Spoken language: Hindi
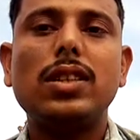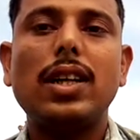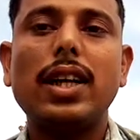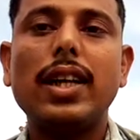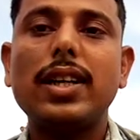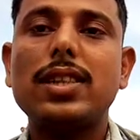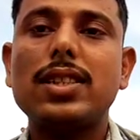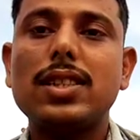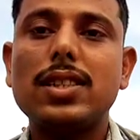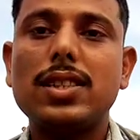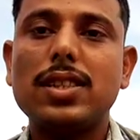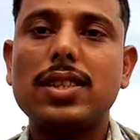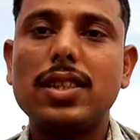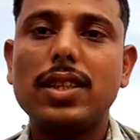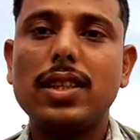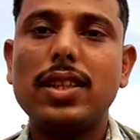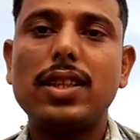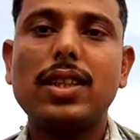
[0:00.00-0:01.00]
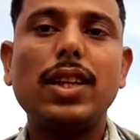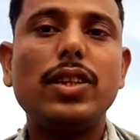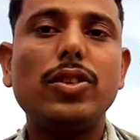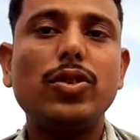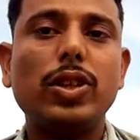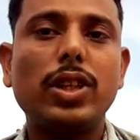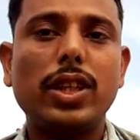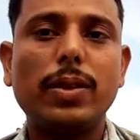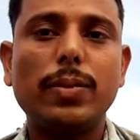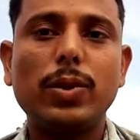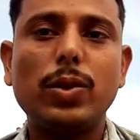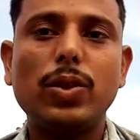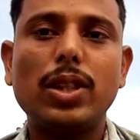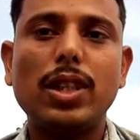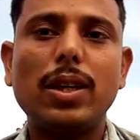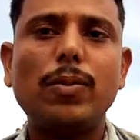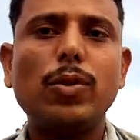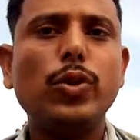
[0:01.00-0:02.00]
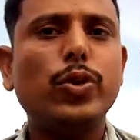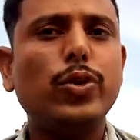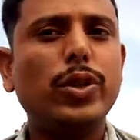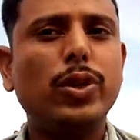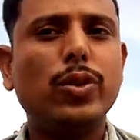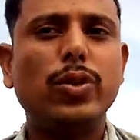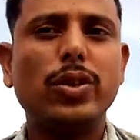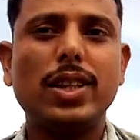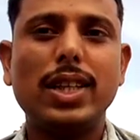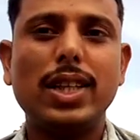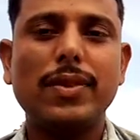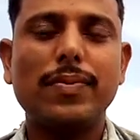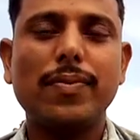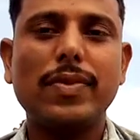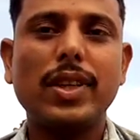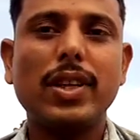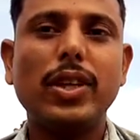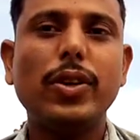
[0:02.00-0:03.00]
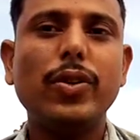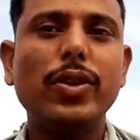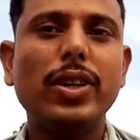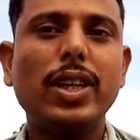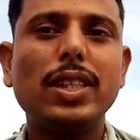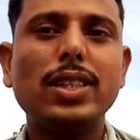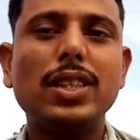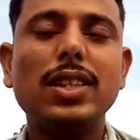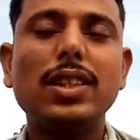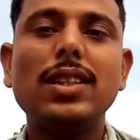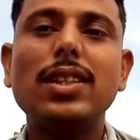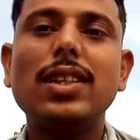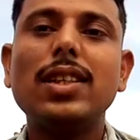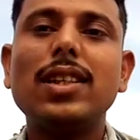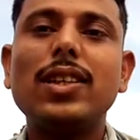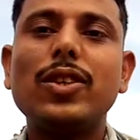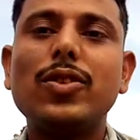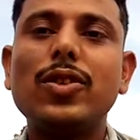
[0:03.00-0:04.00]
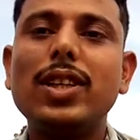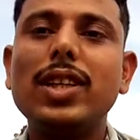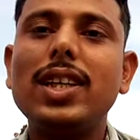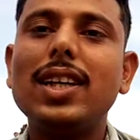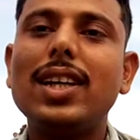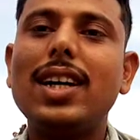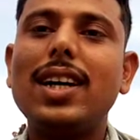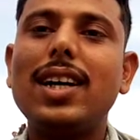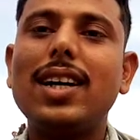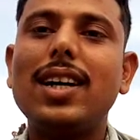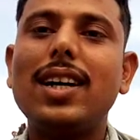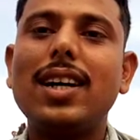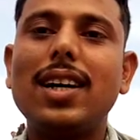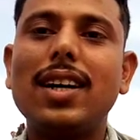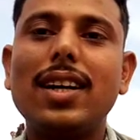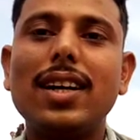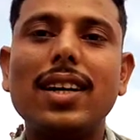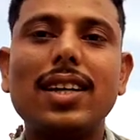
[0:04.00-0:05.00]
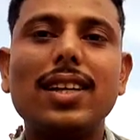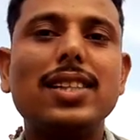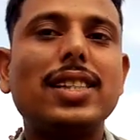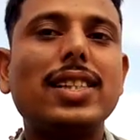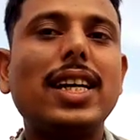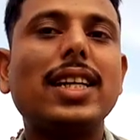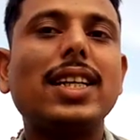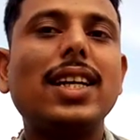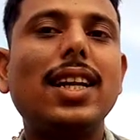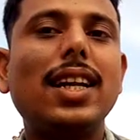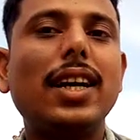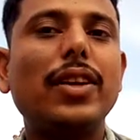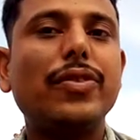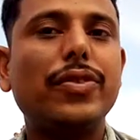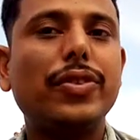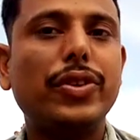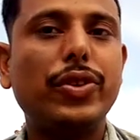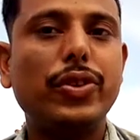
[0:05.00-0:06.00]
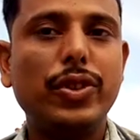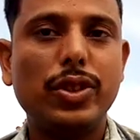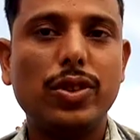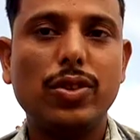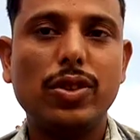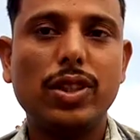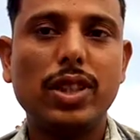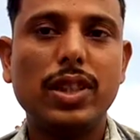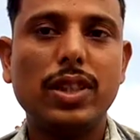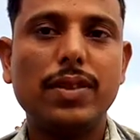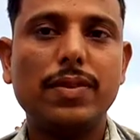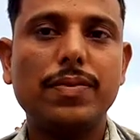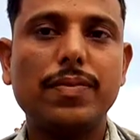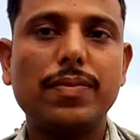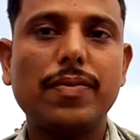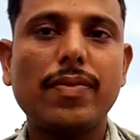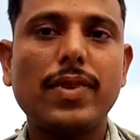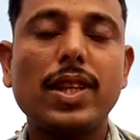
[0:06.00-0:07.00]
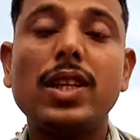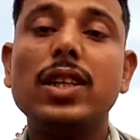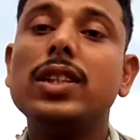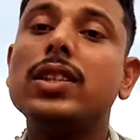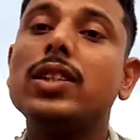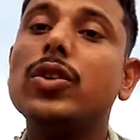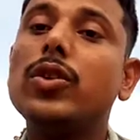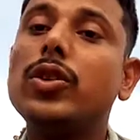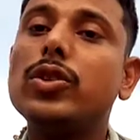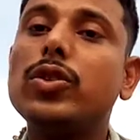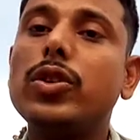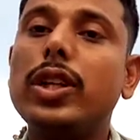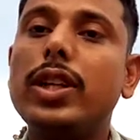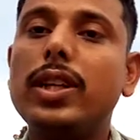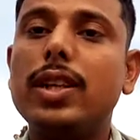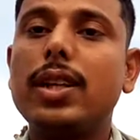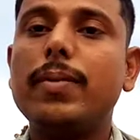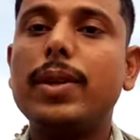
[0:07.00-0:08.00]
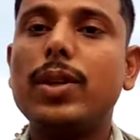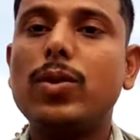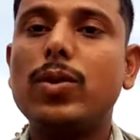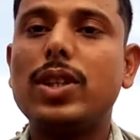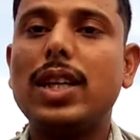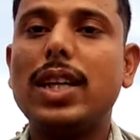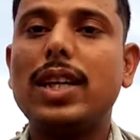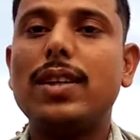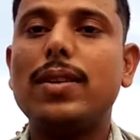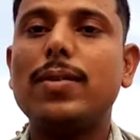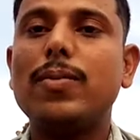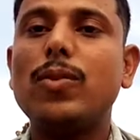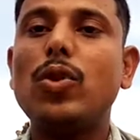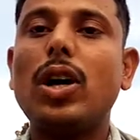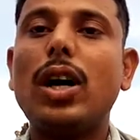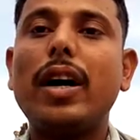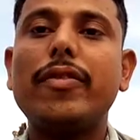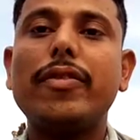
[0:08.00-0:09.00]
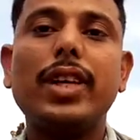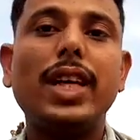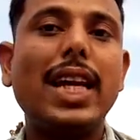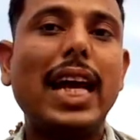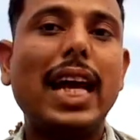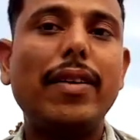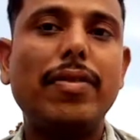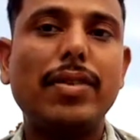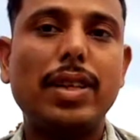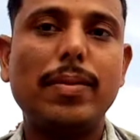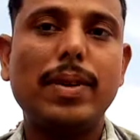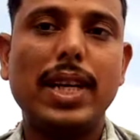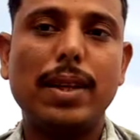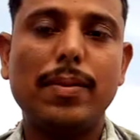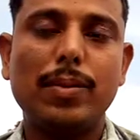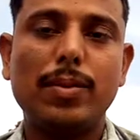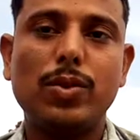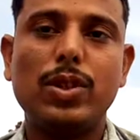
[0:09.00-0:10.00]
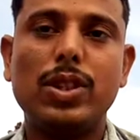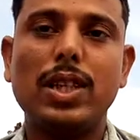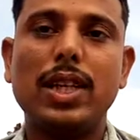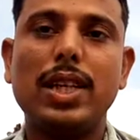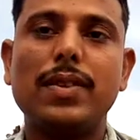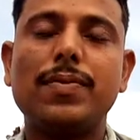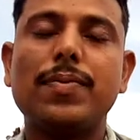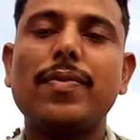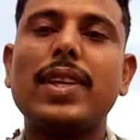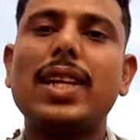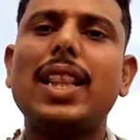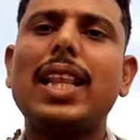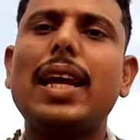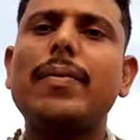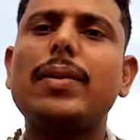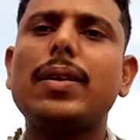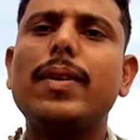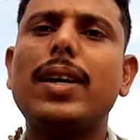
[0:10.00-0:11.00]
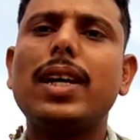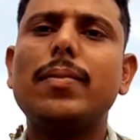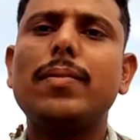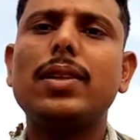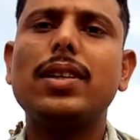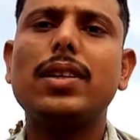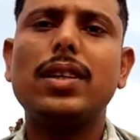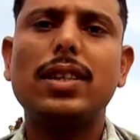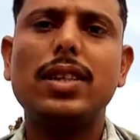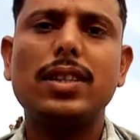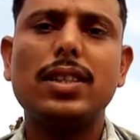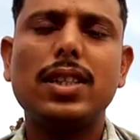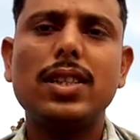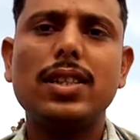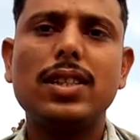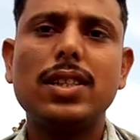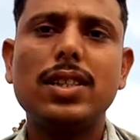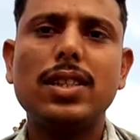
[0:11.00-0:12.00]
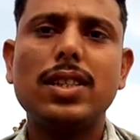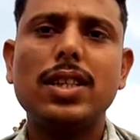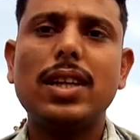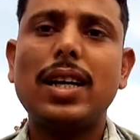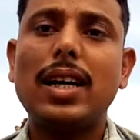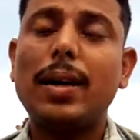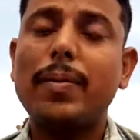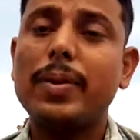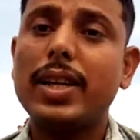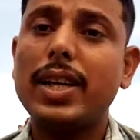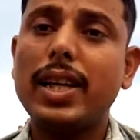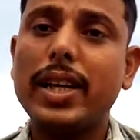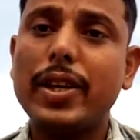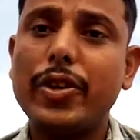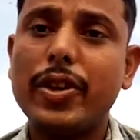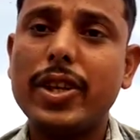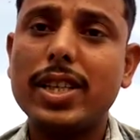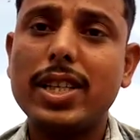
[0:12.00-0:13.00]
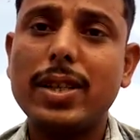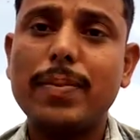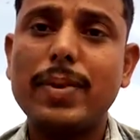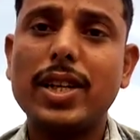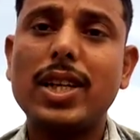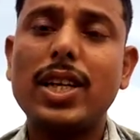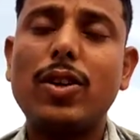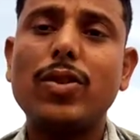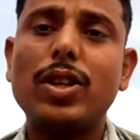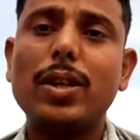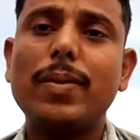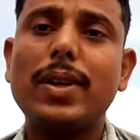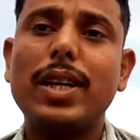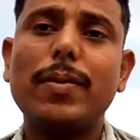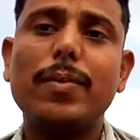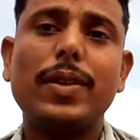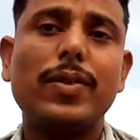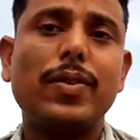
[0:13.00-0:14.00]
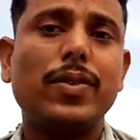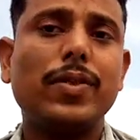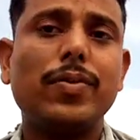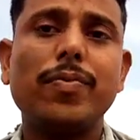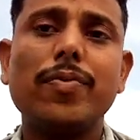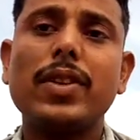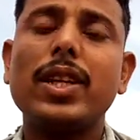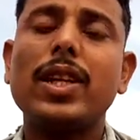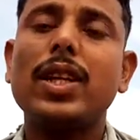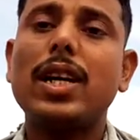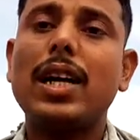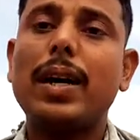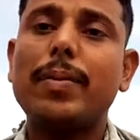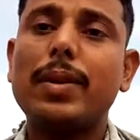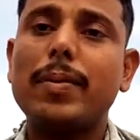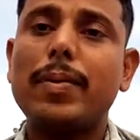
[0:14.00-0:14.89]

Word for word: आई इनका जो इंटरव्यू होता है वो यूनिक होता है यूनिक कैसे क्योंकि हर एक इंसान की लाइफ यूनिक होती है क्योंकि जो इंटरव्यूअर होता है वो आपकी लाइफ के बारे में पूछता है लाइफ के बारे में इन द सेंस आपके एजुकेशन बैकग्राउंड के बारे में आपके